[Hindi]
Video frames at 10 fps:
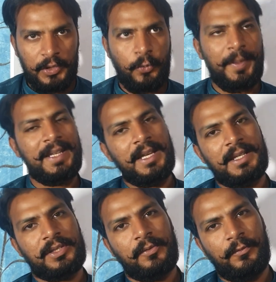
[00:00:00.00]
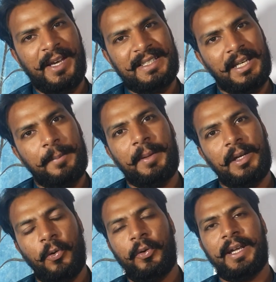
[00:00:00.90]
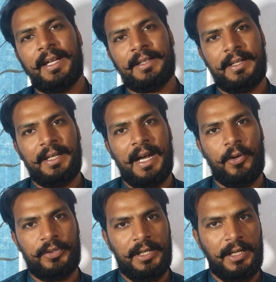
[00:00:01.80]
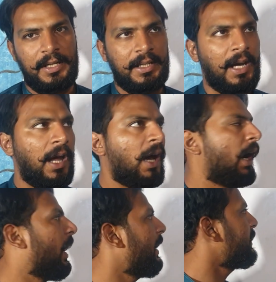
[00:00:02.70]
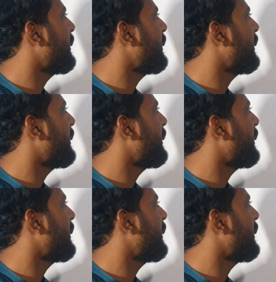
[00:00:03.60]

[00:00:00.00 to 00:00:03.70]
तो प्लीज लिस्ट वैसे की पिन नोट के अंदर ही एड हो जाएगा ठीक है आज